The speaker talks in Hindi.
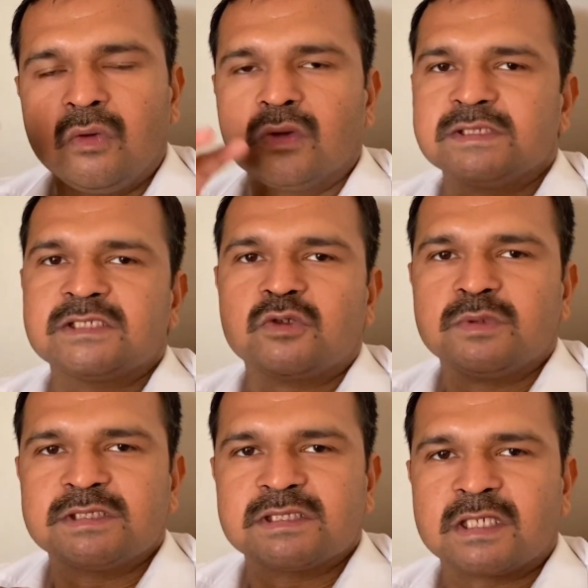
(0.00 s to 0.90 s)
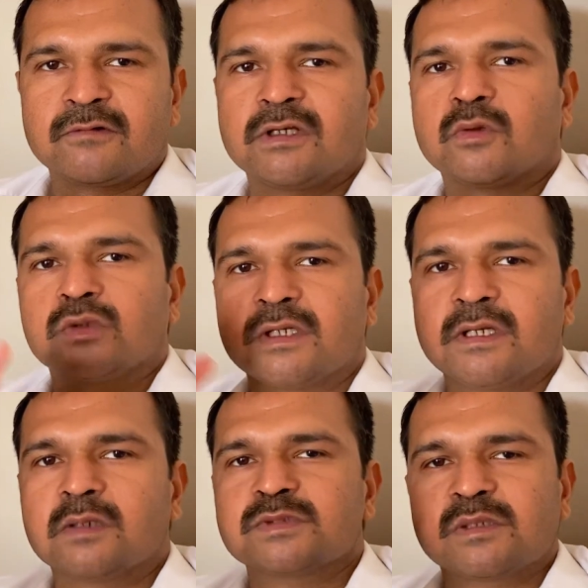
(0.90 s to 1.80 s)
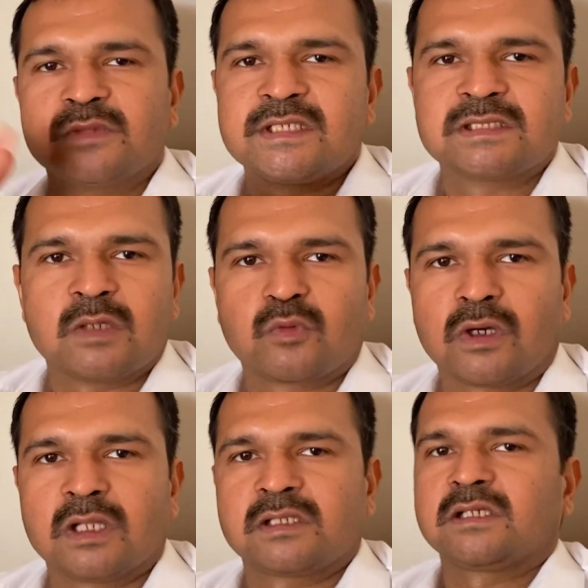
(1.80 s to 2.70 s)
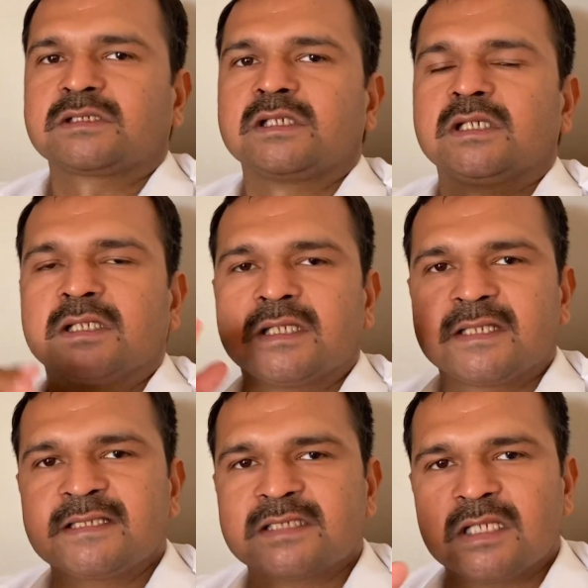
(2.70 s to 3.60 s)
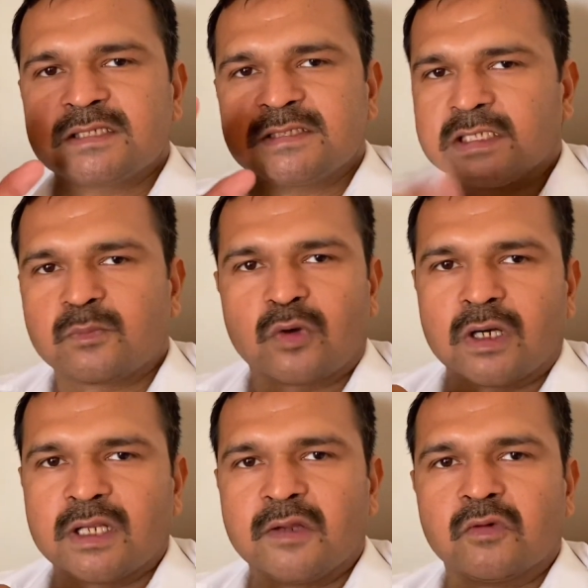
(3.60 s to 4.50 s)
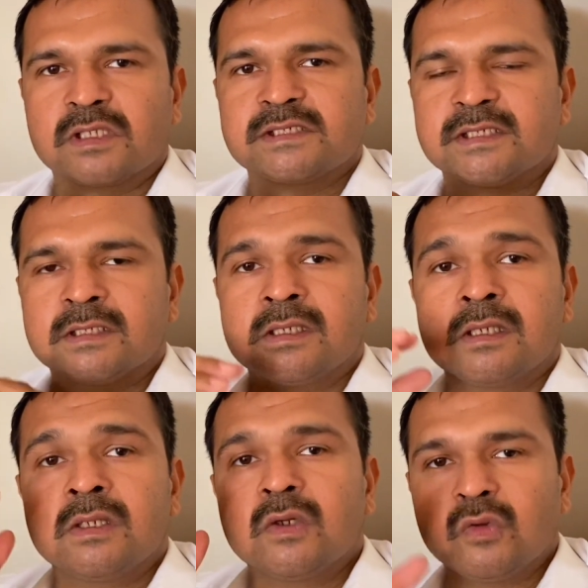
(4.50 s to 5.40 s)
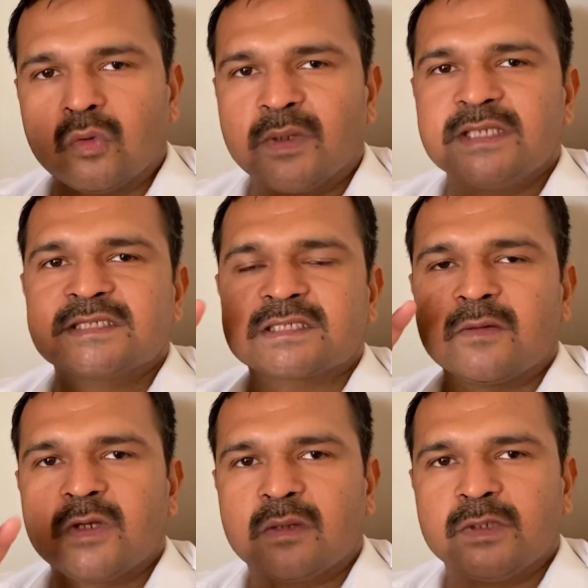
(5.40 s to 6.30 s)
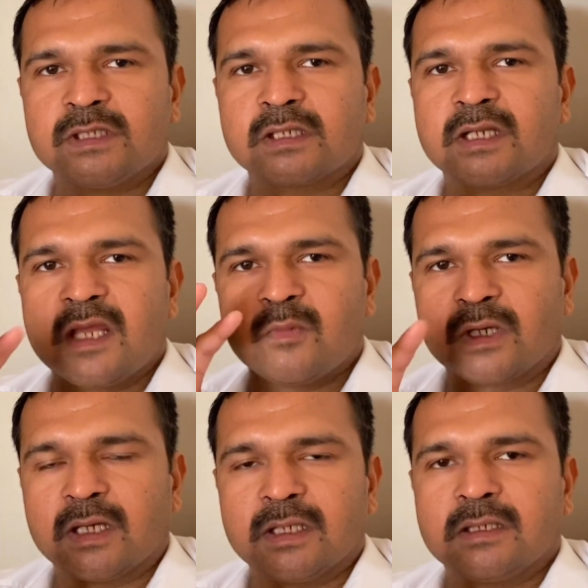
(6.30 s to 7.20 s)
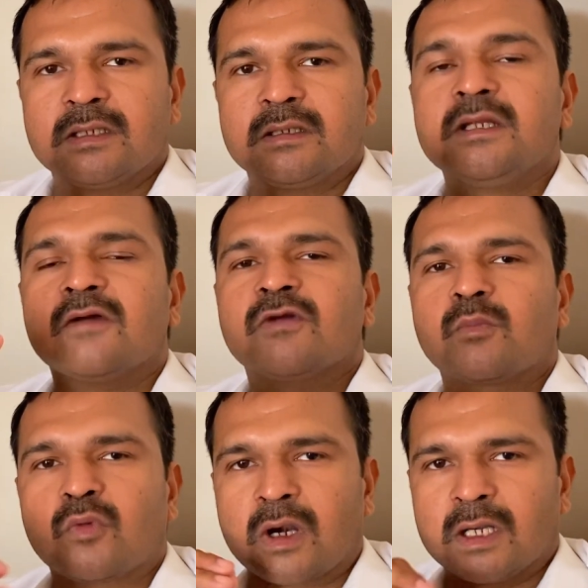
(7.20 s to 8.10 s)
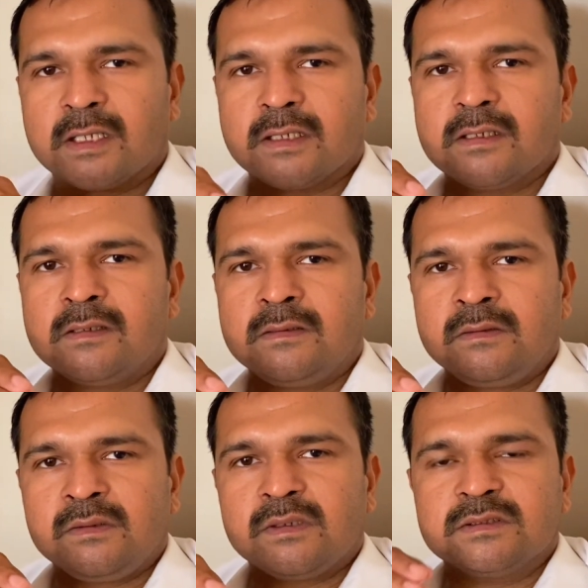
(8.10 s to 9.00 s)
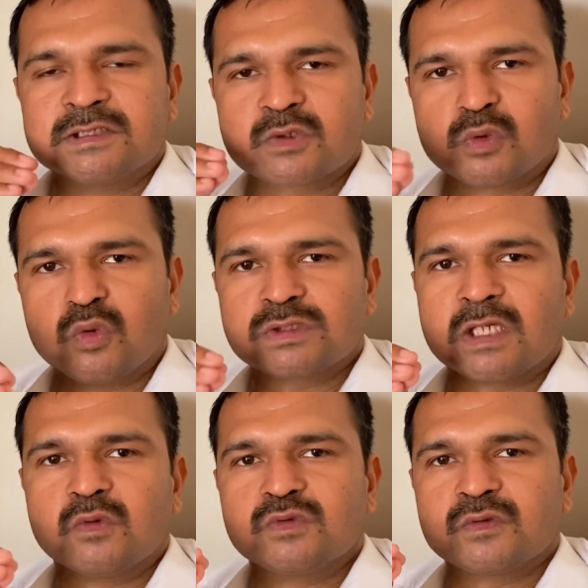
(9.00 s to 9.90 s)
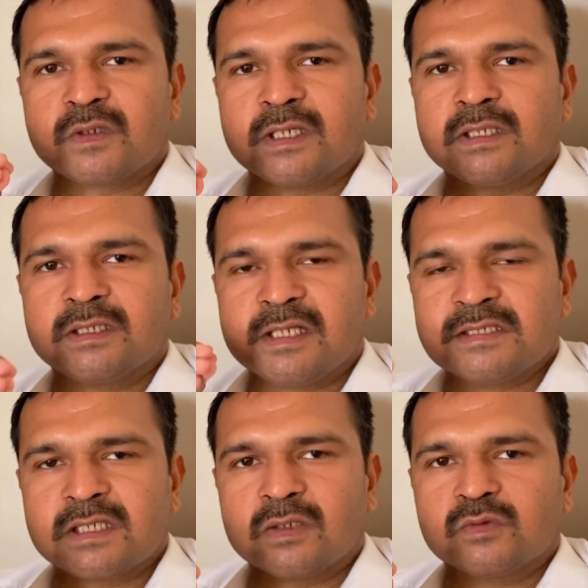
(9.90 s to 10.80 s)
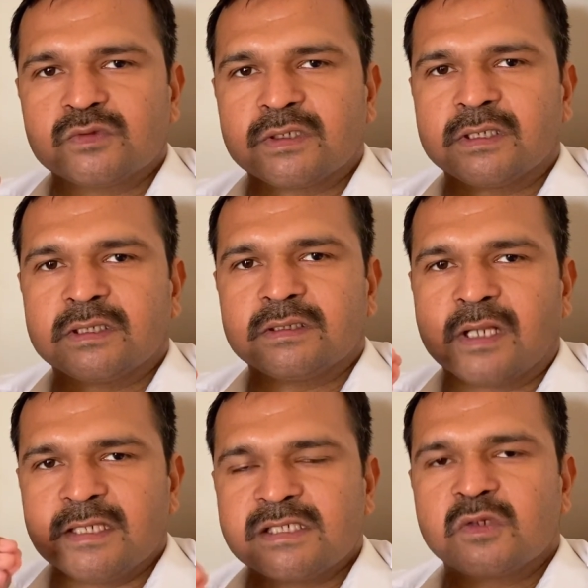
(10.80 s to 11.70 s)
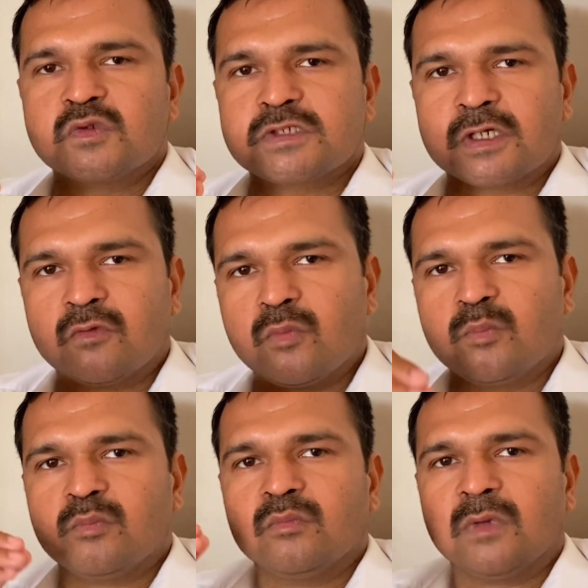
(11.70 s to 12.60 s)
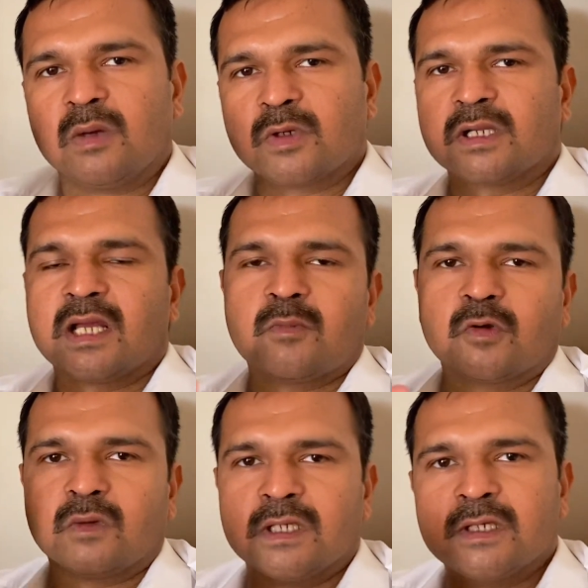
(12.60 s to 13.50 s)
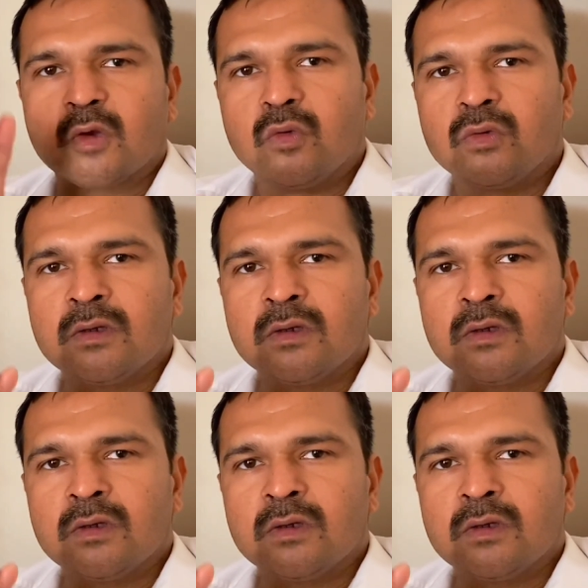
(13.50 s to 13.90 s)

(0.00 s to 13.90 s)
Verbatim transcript: और जैसे ओ सर्टिफिकेट होता है कम से कम तीन साल पुराना तक चल जाता है तीन साल से ज़्यादा पुराना नहीं होना चाहिए तो भाई जिसका भी अभी तक नहीं बना है या फिर पुराना है जिसको दो साल हो चुके हैं तीन साल हो चुके हैं ढाई साल हो चुके हैं वो अपना नया बनवा ले क्यों